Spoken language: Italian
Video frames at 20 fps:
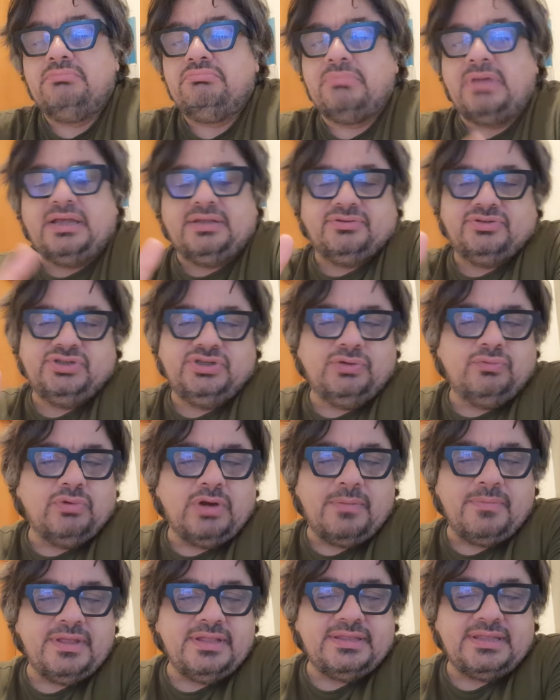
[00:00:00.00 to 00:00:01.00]
ma
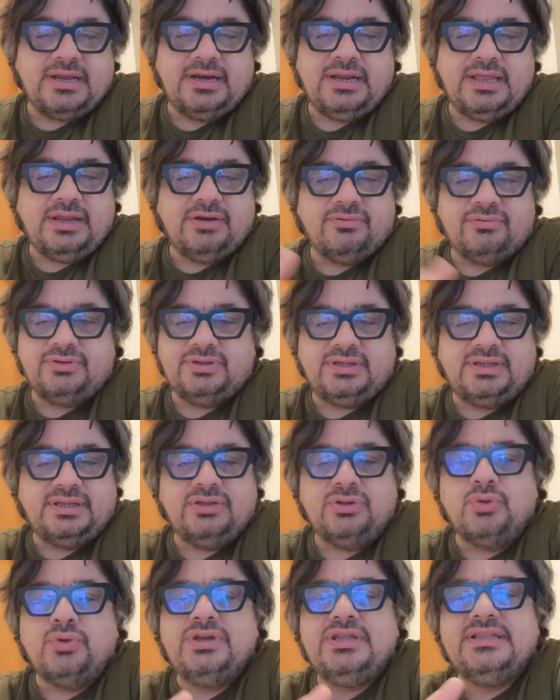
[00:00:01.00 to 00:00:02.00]
sicuramente a lei non, non